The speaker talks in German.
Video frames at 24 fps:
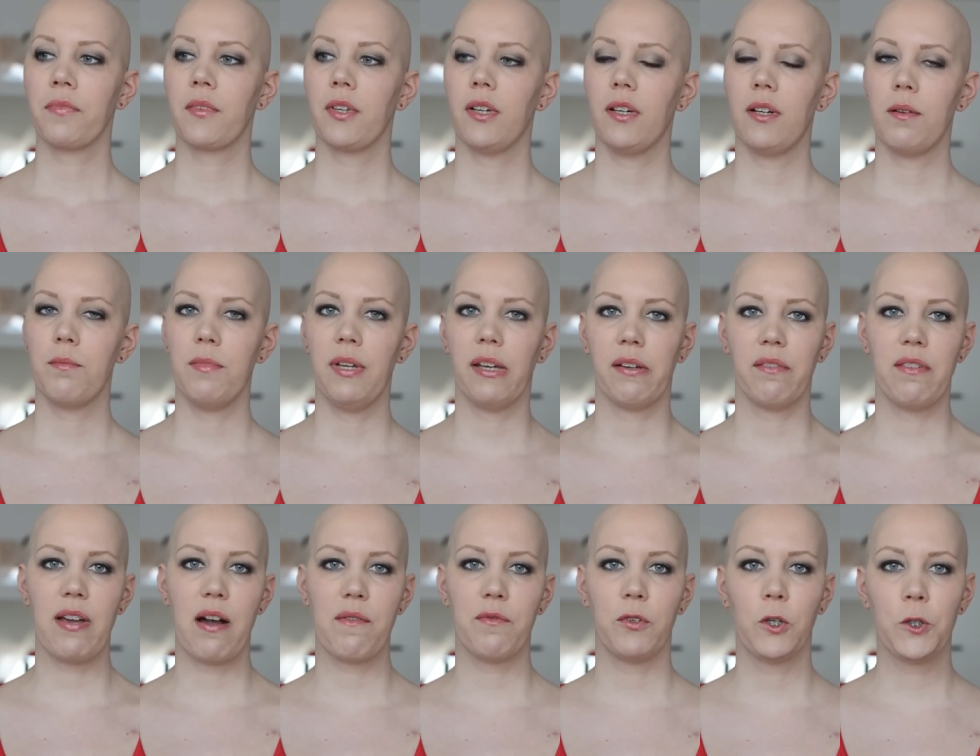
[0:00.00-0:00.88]
ähm,
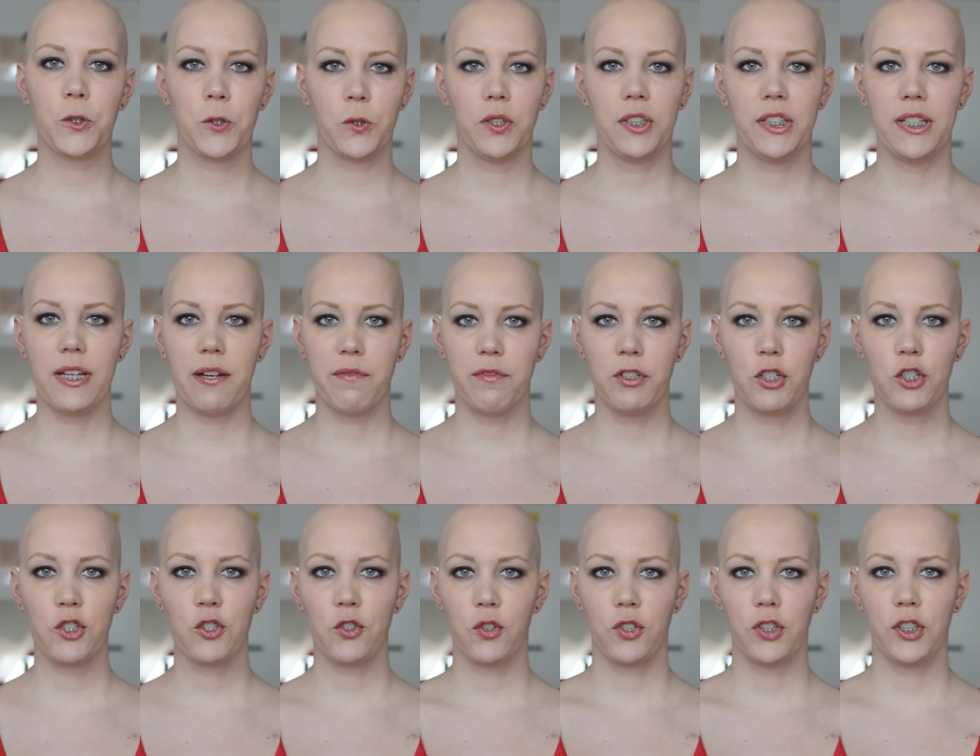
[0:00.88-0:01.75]
irgendwie haben wir uns noch nicht
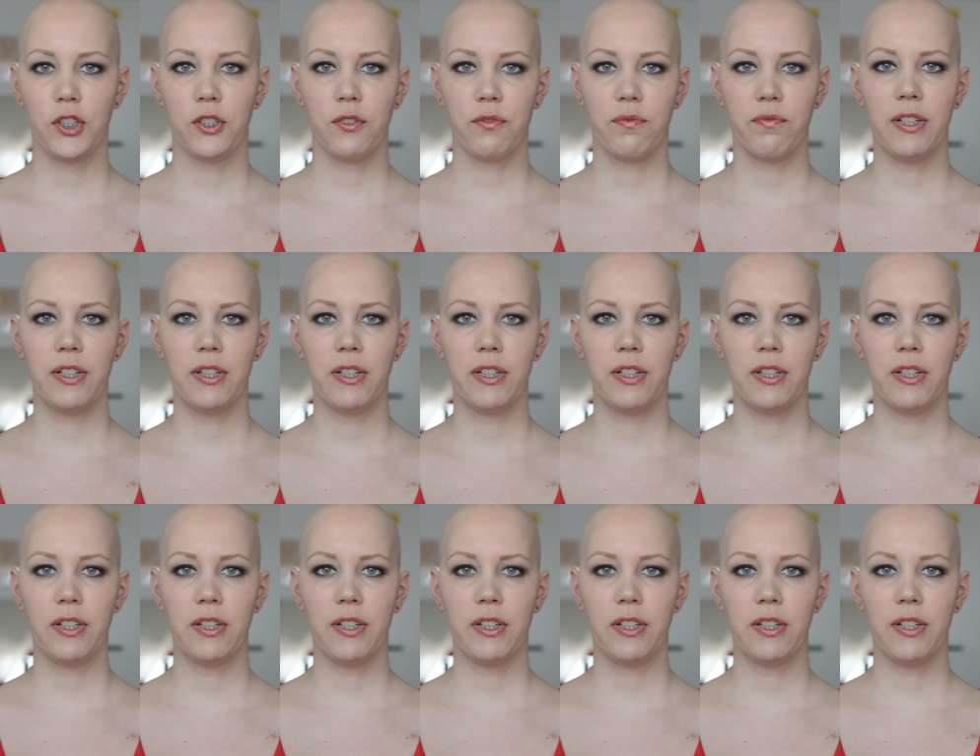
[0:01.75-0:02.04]
erwischt und ich